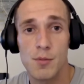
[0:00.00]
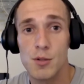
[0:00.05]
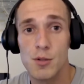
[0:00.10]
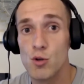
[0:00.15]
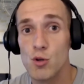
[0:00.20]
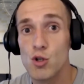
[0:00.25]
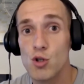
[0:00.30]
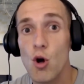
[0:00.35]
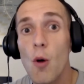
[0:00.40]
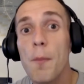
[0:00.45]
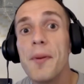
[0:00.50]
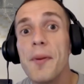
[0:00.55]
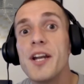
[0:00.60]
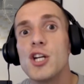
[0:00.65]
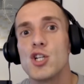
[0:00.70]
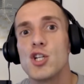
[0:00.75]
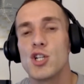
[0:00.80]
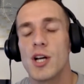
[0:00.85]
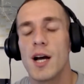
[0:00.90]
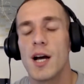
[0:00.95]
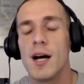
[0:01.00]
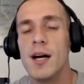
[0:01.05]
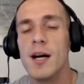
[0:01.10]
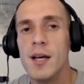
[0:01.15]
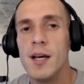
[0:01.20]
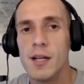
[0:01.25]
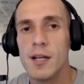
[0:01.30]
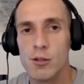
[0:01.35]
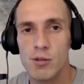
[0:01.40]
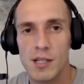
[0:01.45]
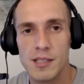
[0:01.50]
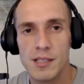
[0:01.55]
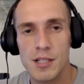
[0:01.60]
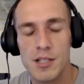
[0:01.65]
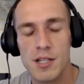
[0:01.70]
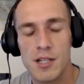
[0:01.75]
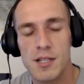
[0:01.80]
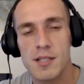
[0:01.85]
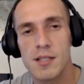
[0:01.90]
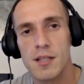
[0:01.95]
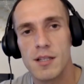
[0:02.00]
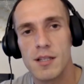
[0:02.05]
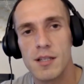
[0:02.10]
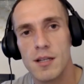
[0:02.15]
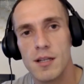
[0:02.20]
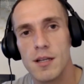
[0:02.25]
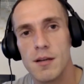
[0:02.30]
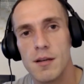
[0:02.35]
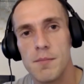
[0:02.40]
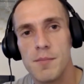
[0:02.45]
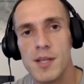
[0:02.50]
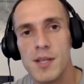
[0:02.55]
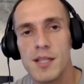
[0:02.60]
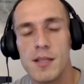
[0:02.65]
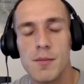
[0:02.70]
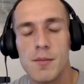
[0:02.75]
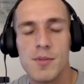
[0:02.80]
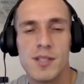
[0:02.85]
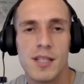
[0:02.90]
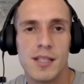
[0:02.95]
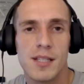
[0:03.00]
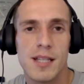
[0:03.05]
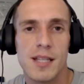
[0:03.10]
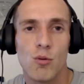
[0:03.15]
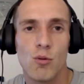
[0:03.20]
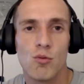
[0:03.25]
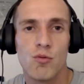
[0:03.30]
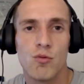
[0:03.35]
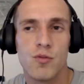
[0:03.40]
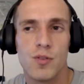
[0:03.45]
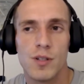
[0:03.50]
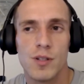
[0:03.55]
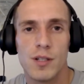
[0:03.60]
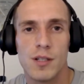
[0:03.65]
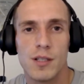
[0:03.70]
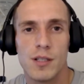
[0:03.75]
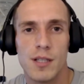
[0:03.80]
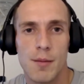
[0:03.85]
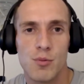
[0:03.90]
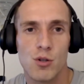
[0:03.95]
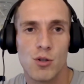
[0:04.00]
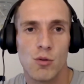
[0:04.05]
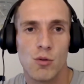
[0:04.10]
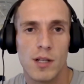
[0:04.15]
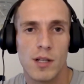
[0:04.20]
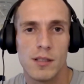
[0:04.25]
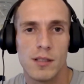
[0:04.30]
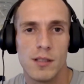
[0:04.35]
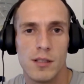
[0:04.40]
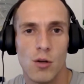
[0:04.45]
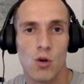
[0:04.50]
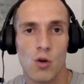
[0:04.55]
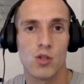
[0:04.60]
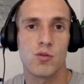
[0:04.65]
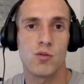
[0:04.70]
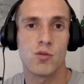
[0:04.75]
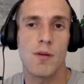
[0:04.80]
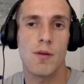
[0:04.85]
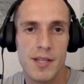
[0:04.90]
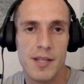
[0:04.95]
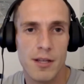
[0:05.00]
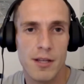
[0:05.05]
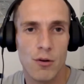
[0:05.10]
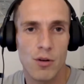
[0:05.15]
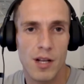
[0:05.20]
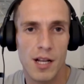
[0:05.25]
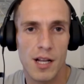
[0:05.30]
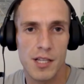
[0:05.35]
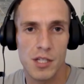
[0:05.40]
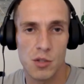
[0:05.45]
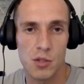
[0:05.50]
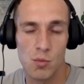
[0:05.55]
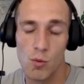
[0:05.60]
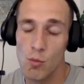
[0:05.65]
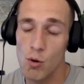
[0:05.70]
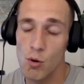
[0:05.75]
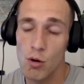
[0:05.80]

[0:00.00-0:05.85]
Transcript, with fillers: Być może opryszczka, która też jest jednym z sygnałów na przykład osłabienia organizmu.